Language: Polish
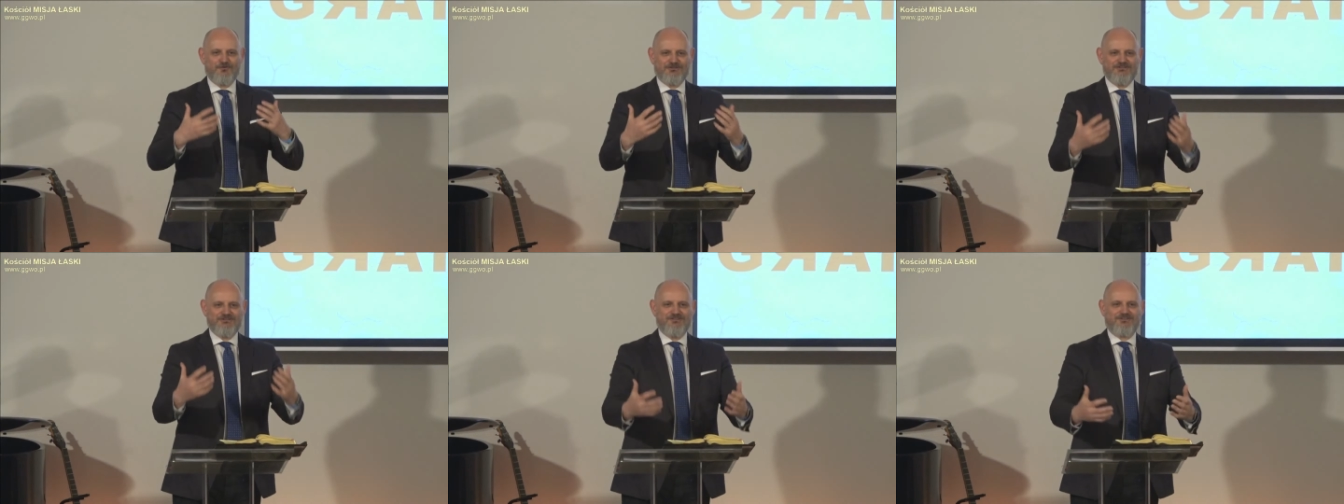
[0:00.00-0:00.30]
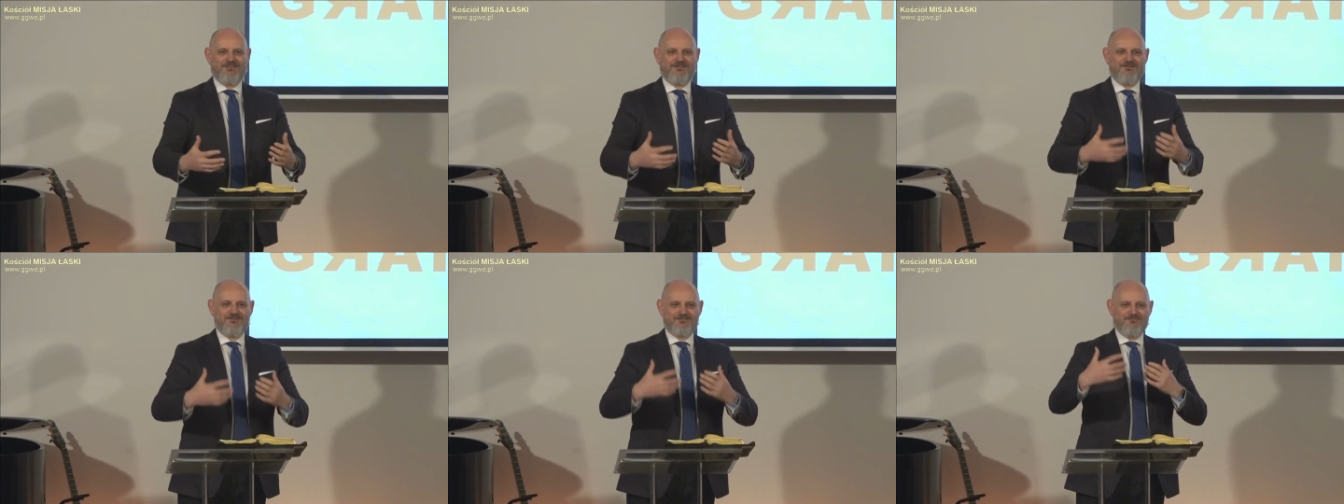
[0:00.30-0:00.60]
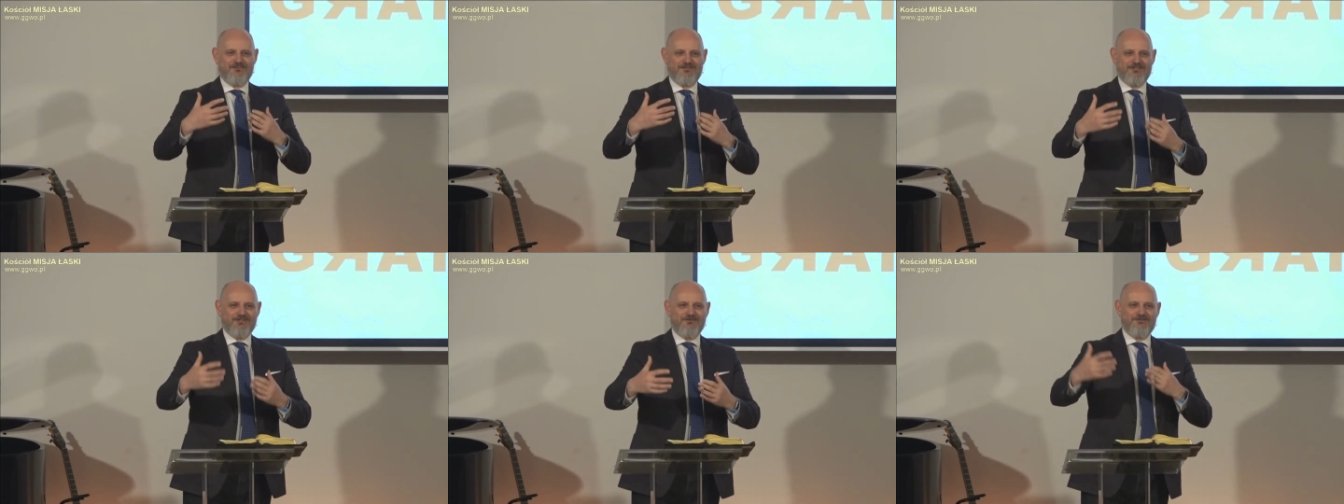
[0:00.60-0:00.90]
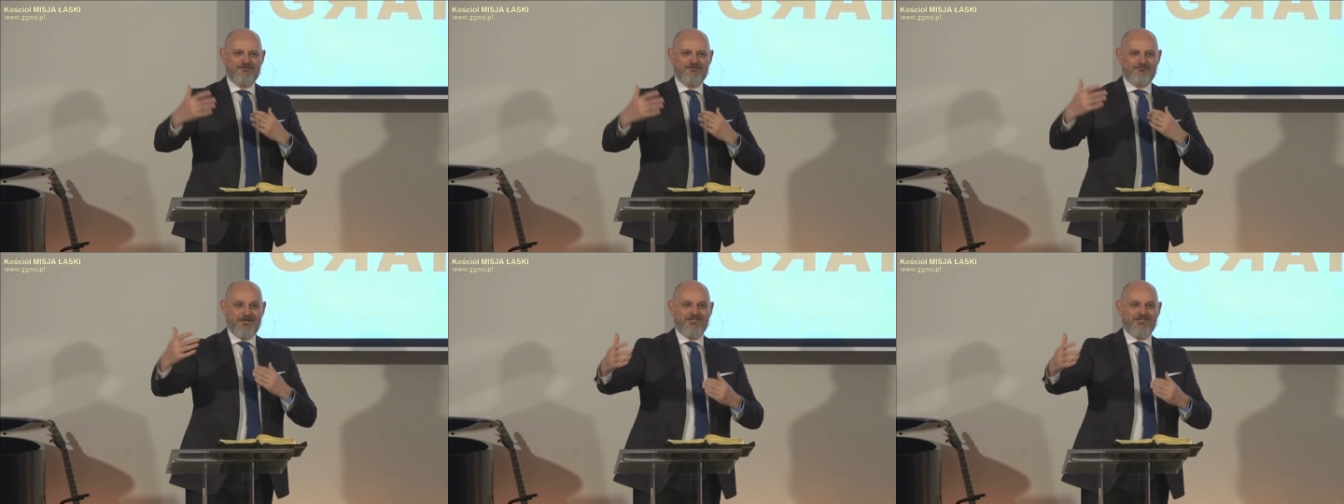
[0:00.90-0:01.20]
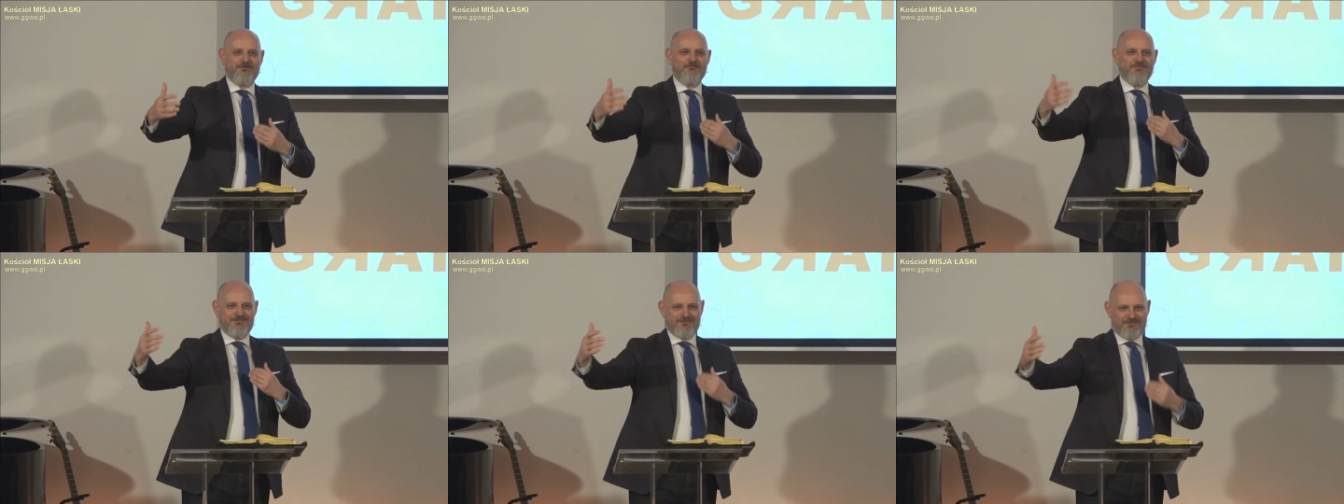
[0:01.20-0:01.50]
do tego swojego
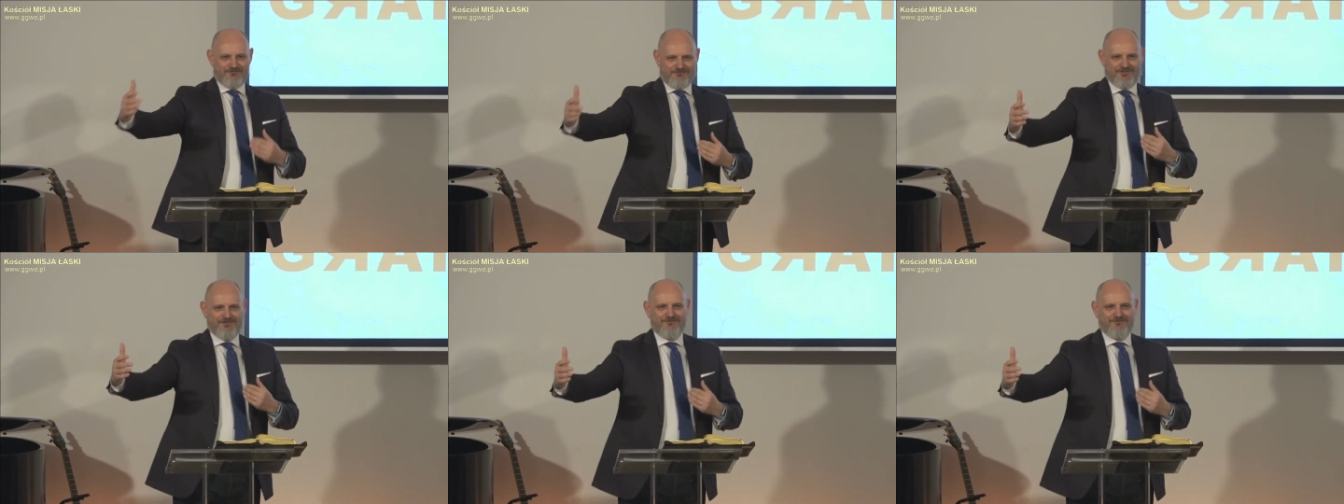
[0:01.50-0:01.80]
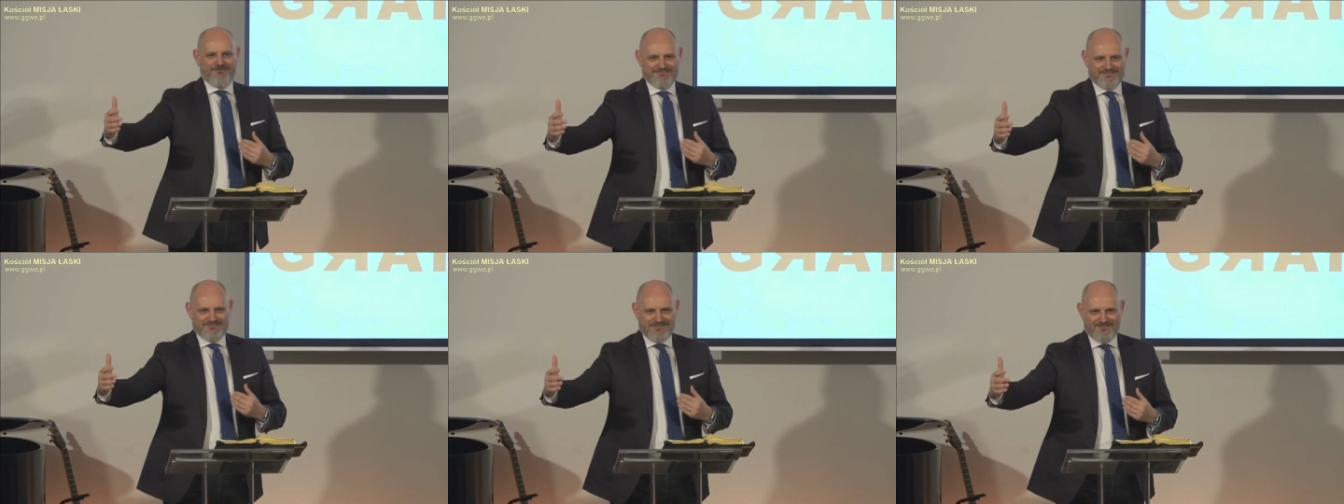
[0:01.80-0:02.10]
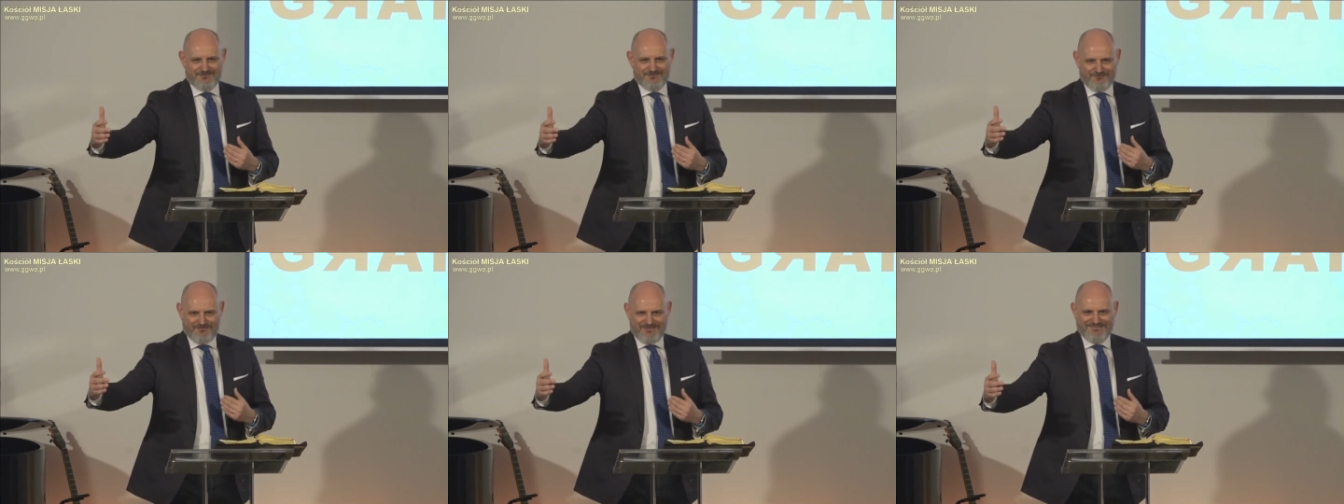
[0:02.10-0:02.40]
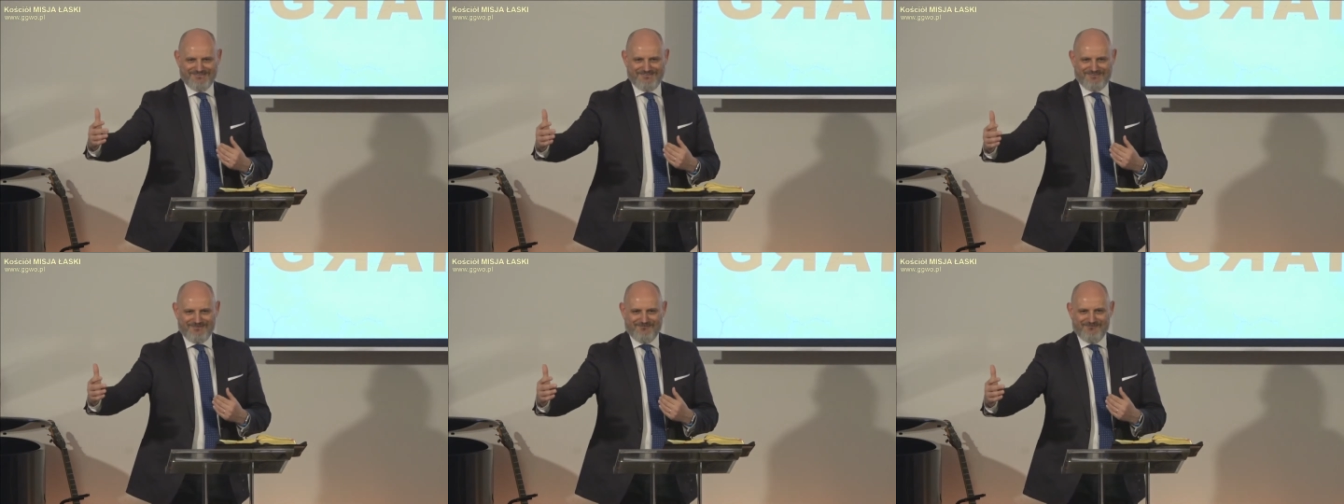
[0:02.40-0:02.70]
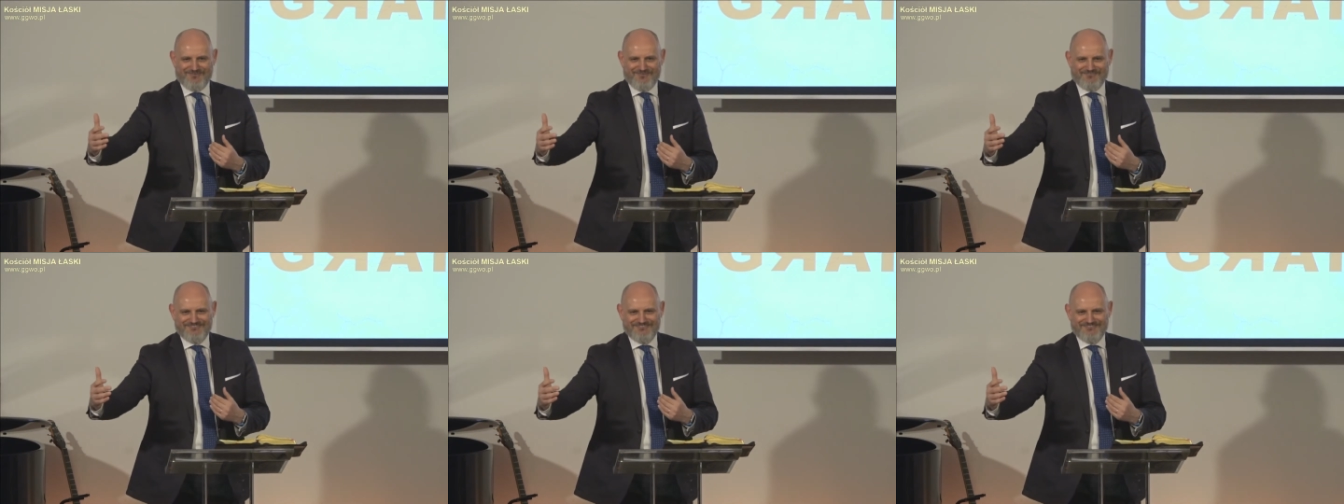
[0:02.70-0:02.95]
pięciometrowego dystansu między sobą.